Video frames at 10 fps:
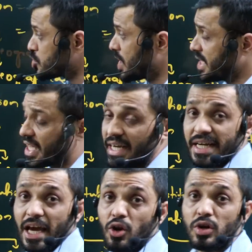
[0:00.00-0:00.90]
రోజులు లేదా
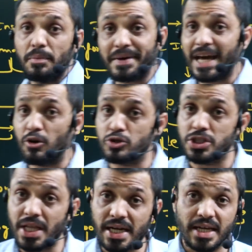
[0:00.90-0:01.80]
ఇండియాలో ఇప్పుడే అలా
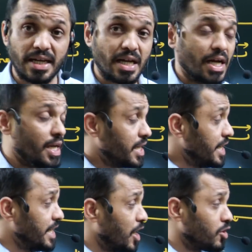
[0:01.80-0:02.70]
వచ్చిందంటే కనుక
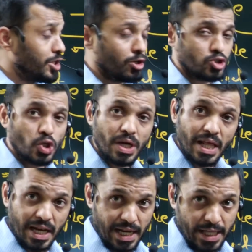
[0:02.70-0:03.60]
ఇండియాలో ఇన్ని రోజులు
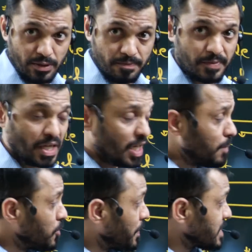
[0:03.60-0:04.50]
లేదు ఇప్పుడు